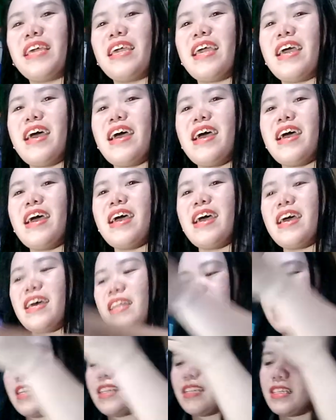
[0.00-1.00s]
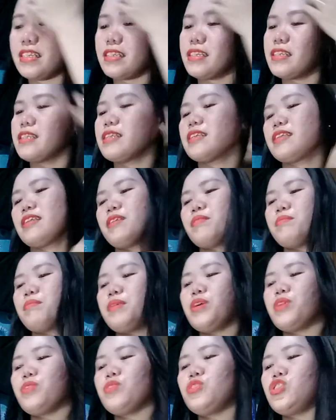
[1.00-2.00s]
yan
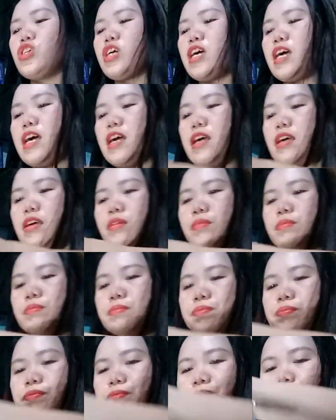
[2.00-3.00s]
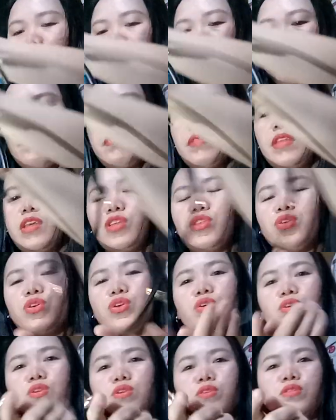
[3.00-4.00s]
meron siyang ito
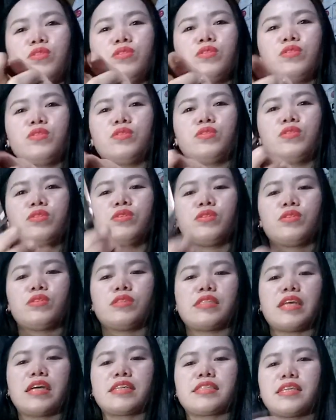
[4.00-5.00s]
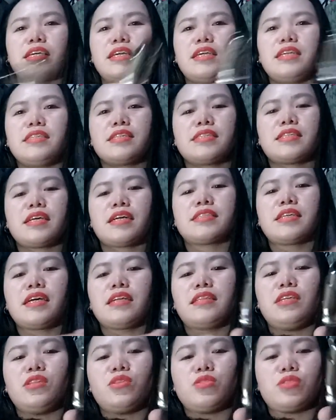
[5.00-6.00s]
yung saksak, isasaksak
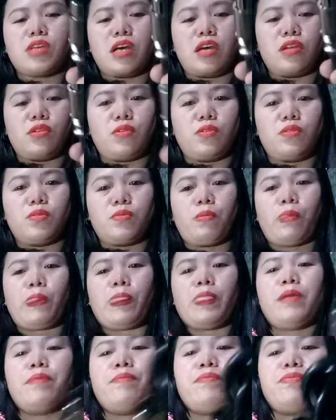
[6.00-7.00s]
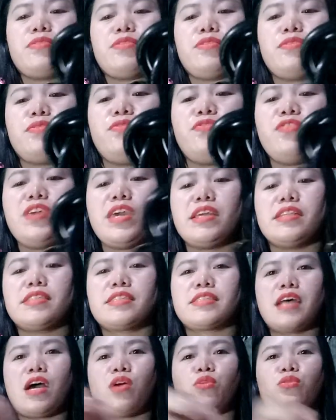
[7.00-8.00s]
dito sa ano bait
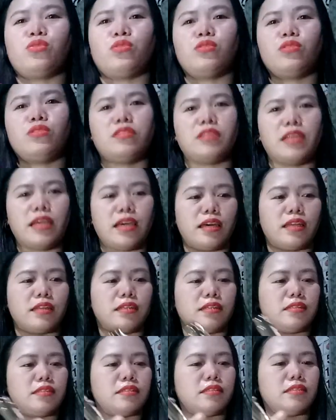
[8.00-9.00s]
sound yan